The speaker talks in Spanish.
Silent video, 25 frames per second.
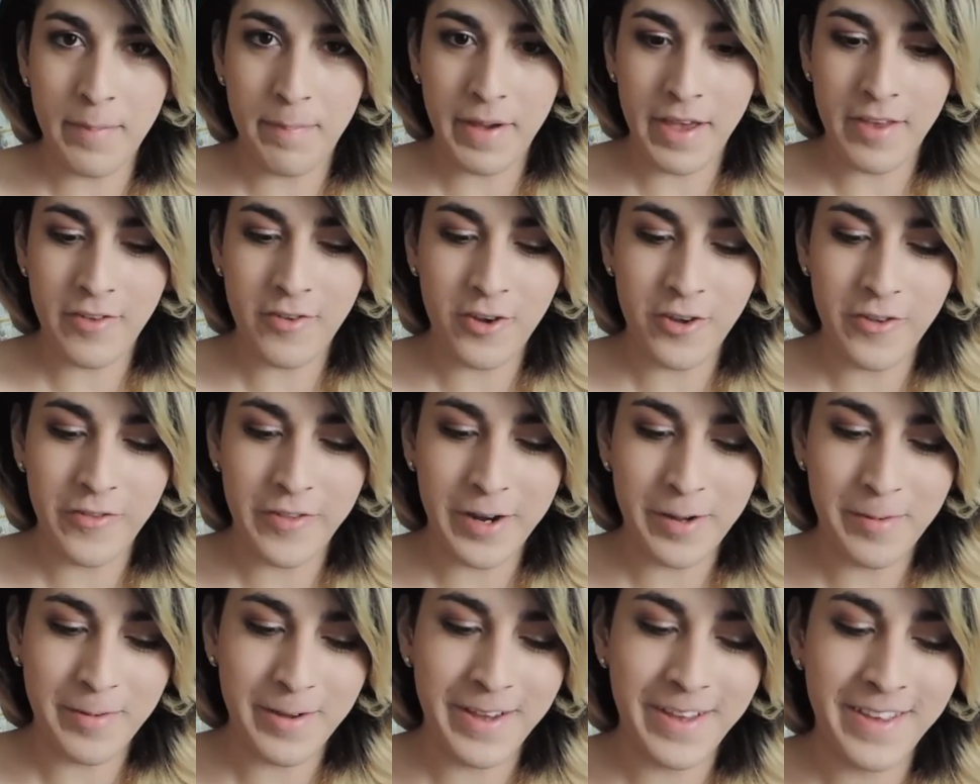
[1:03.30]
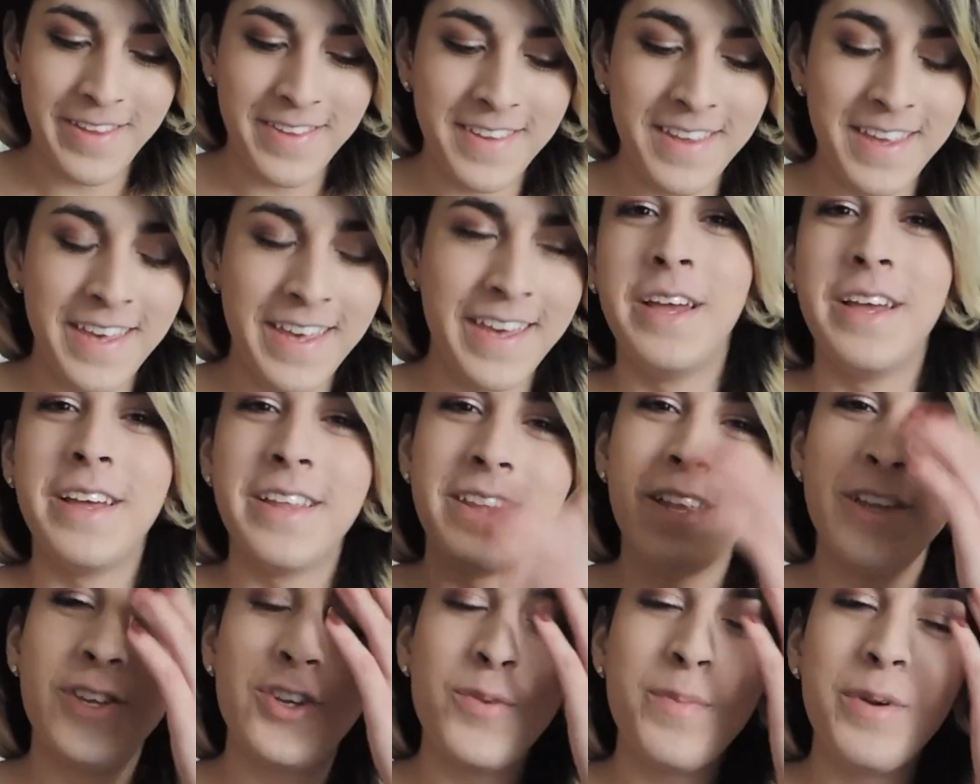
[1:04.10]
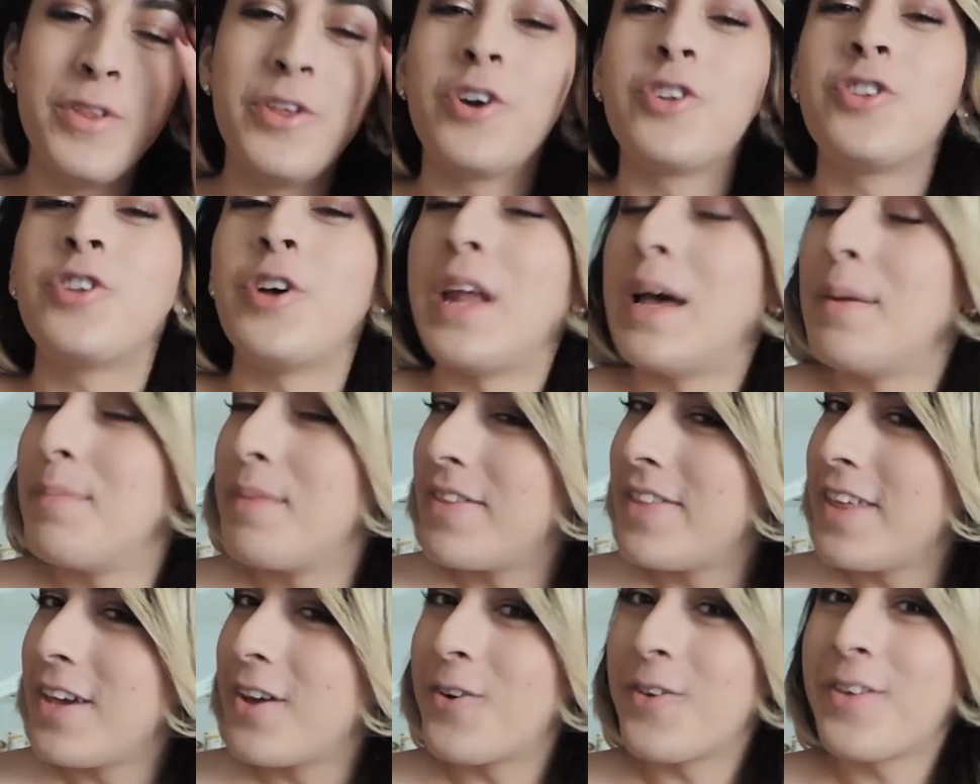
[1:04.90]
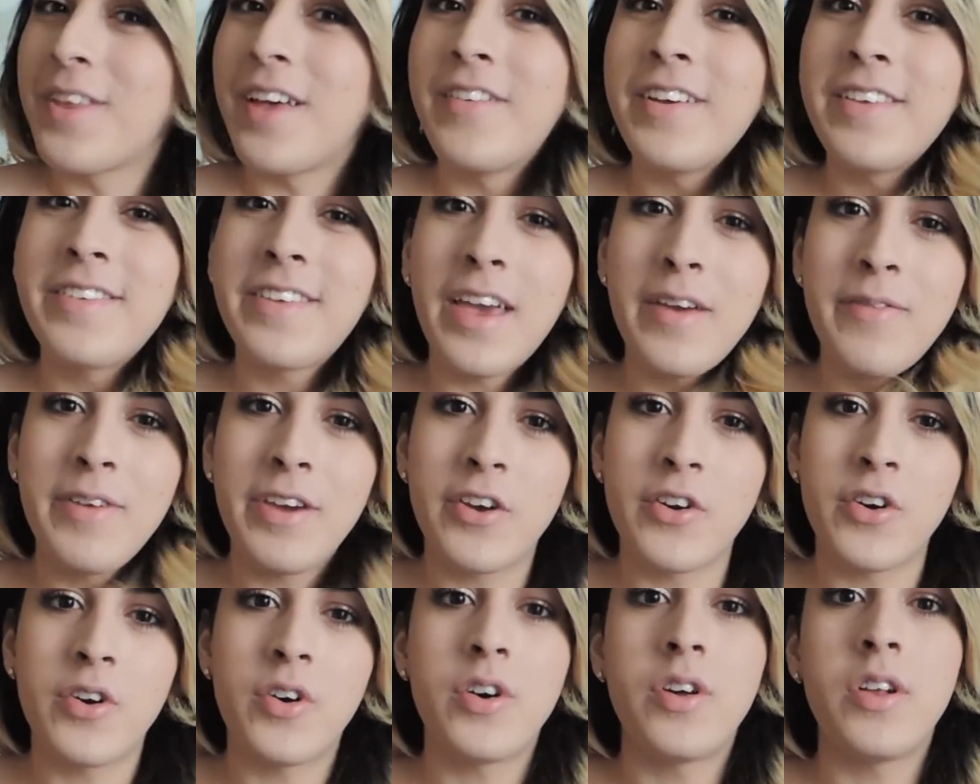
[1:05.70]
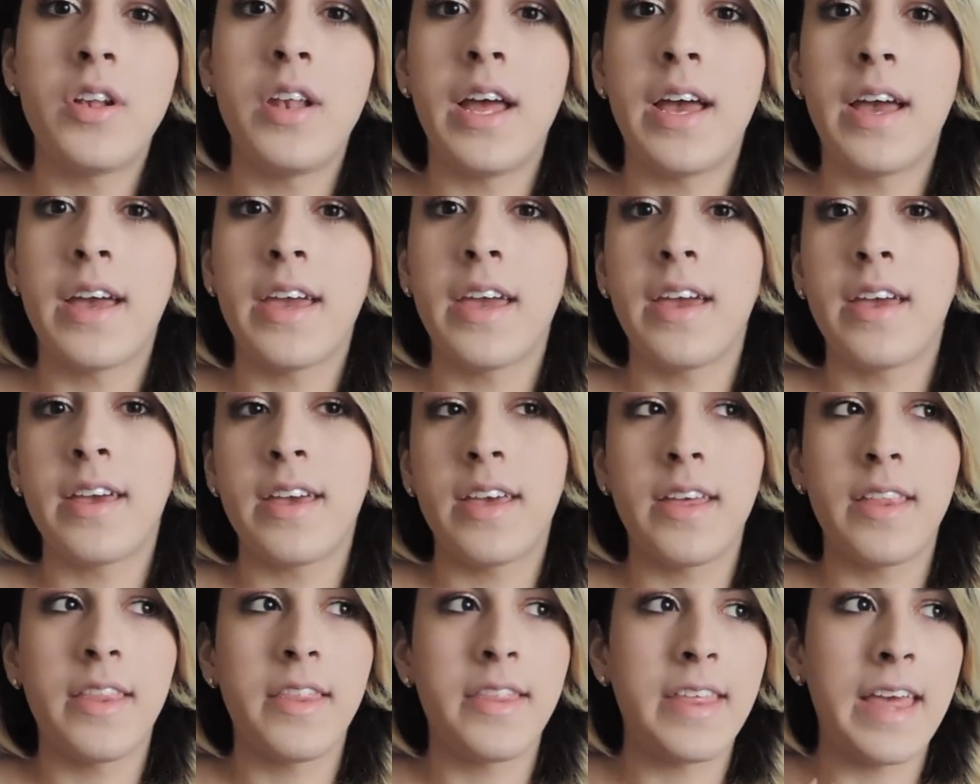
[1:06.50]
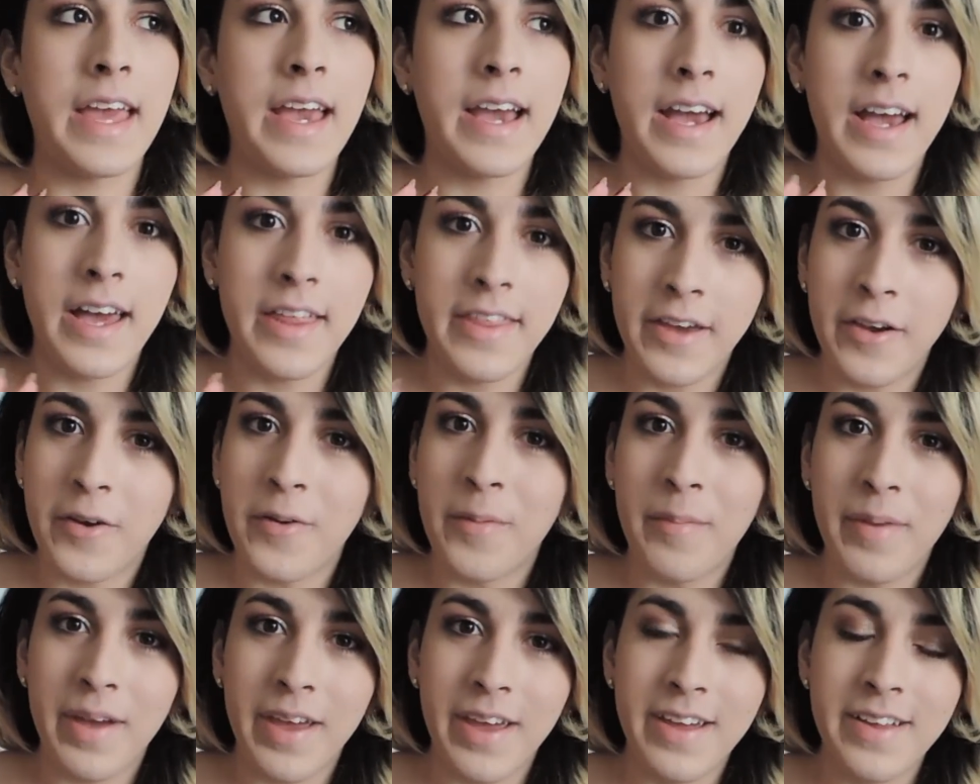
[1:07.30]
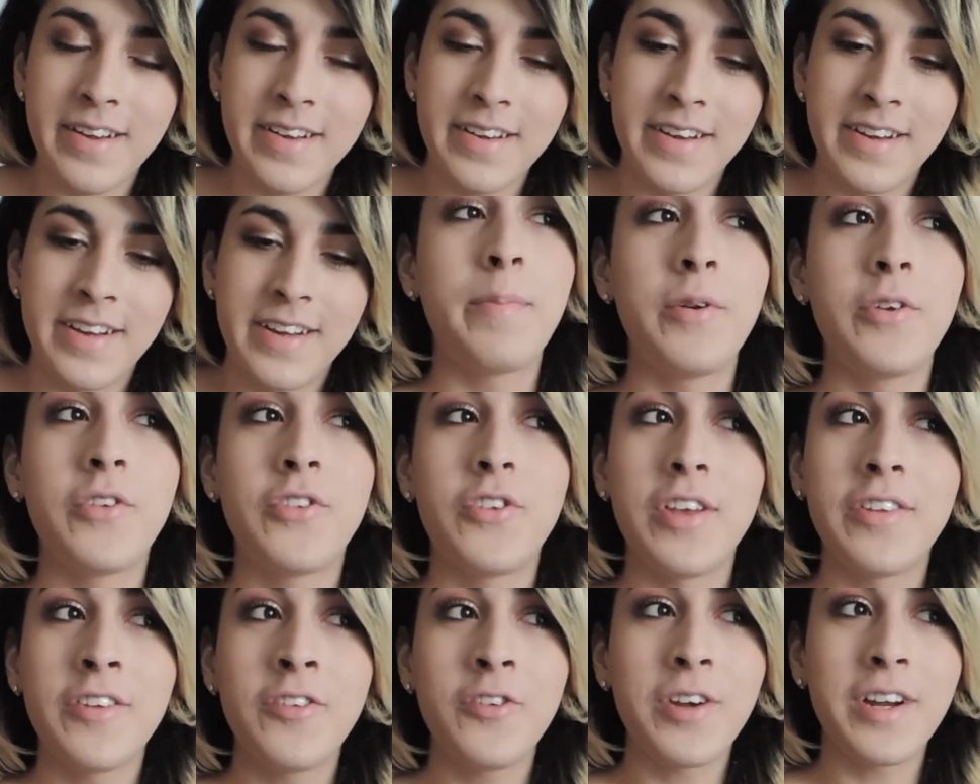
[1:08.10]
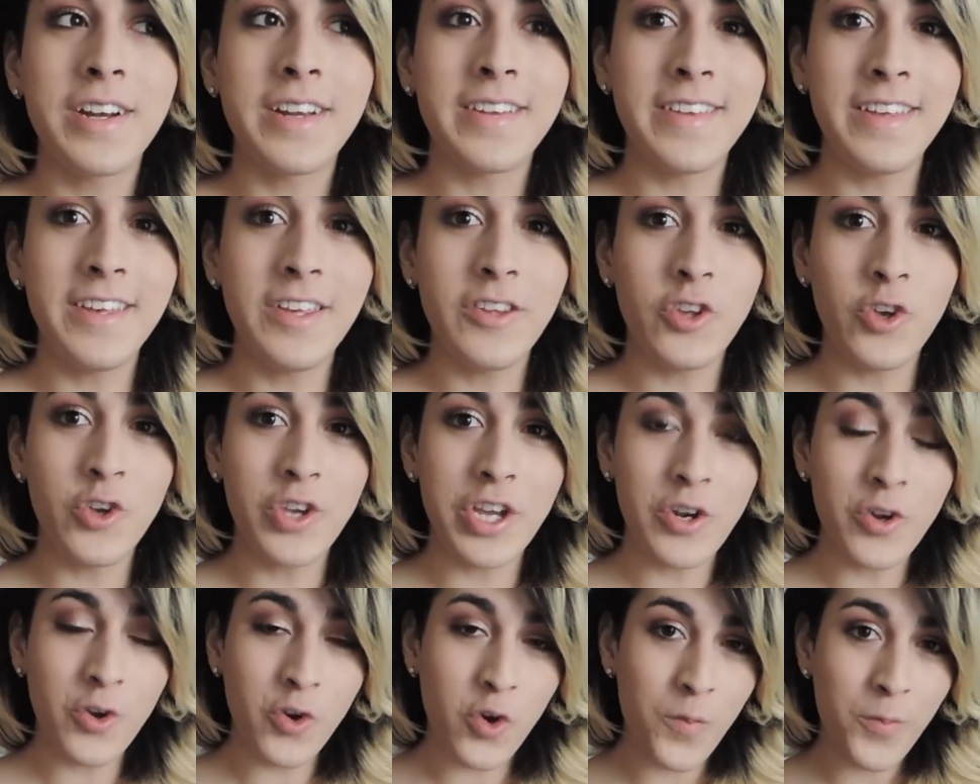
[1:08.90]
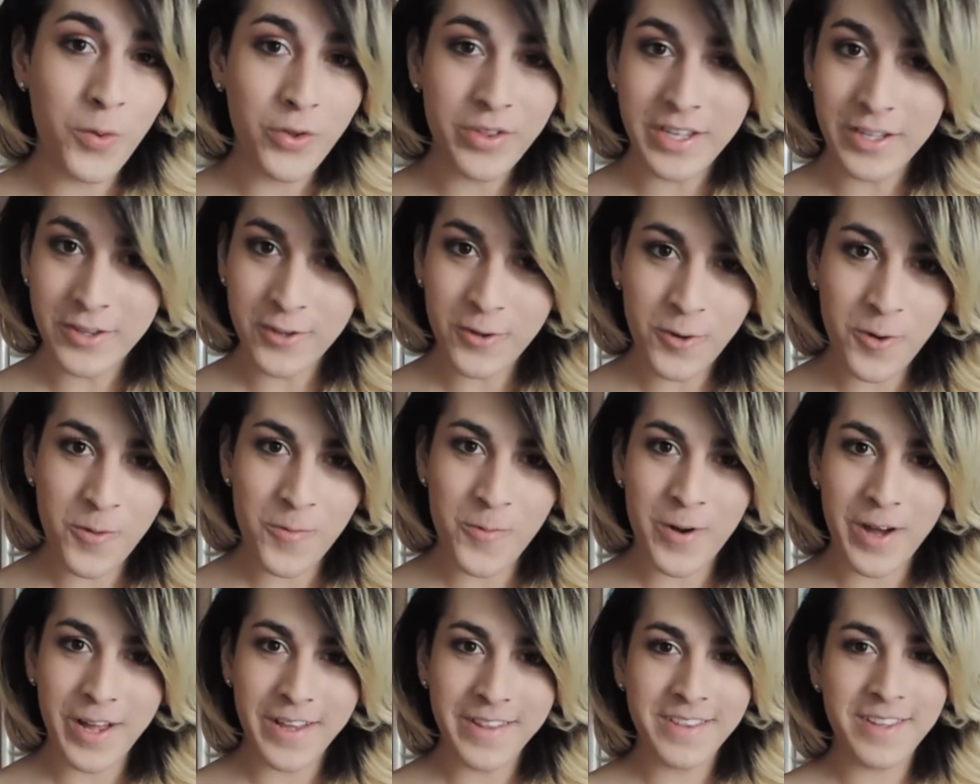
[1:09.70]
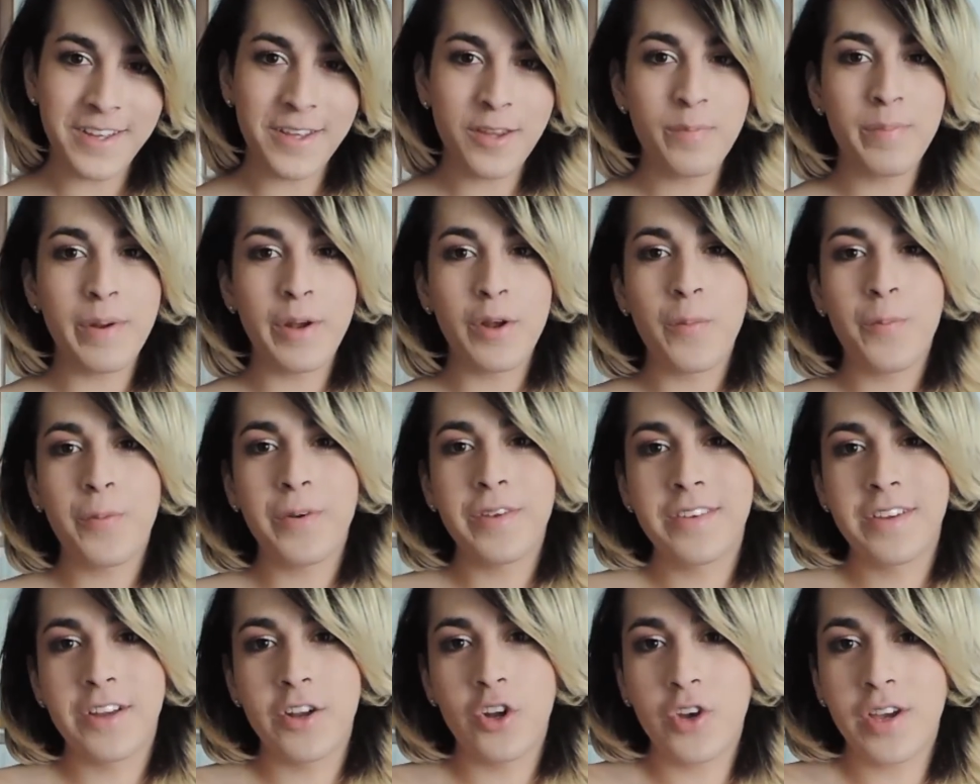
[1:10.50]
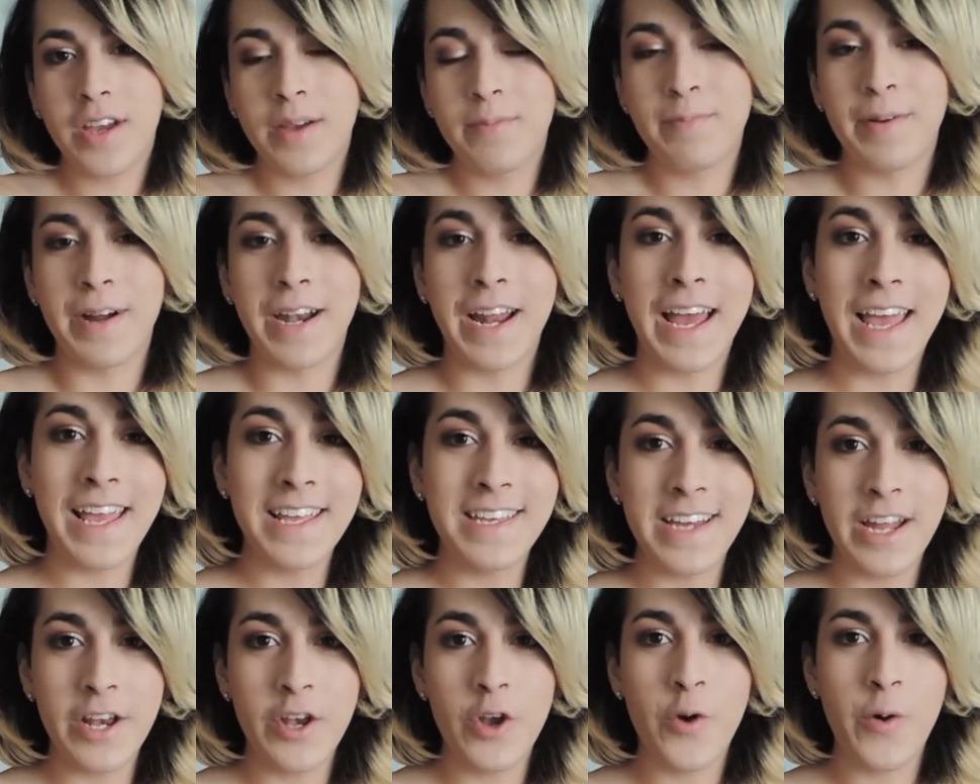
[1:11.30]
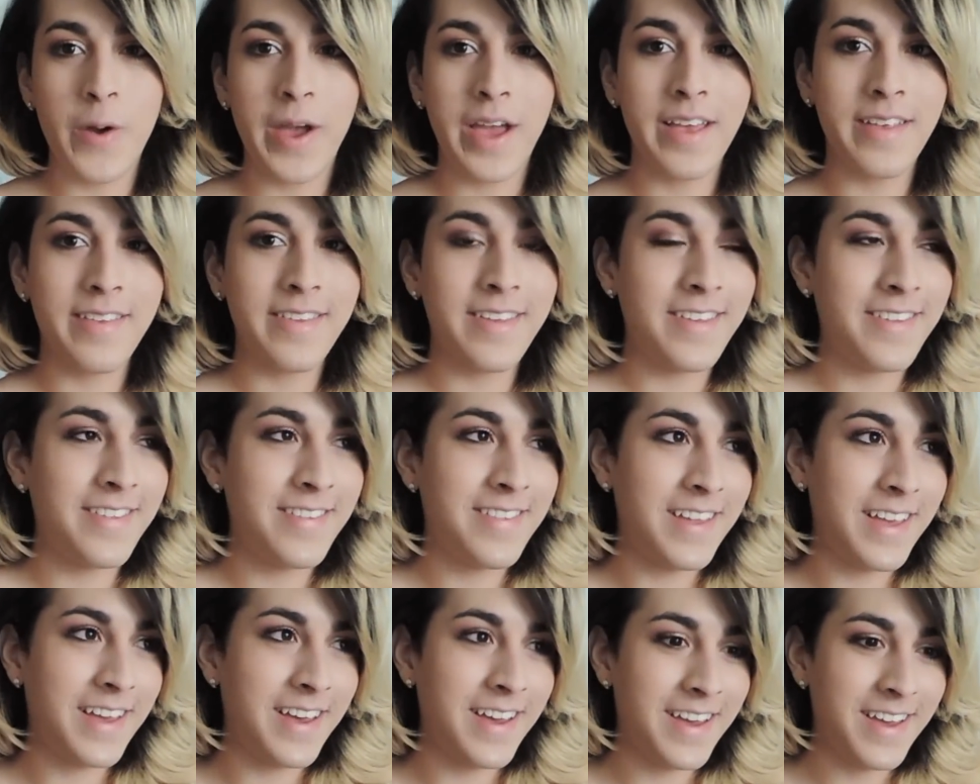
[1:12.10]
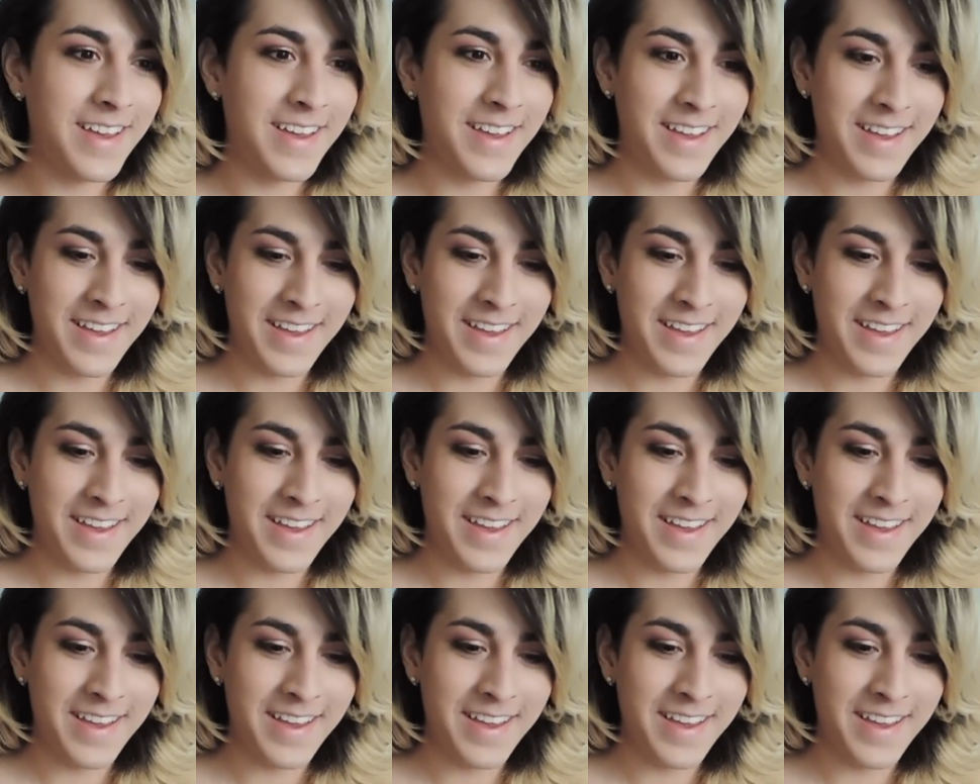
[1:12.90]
de peso otra vez. De hecho, mi doctora me dijo, ¿sabes qué, Vico? Like, deja de comer. Pero estoy haciendo ejercicio, ya no como tanto como antes, pero pues creo que para ella no es, este,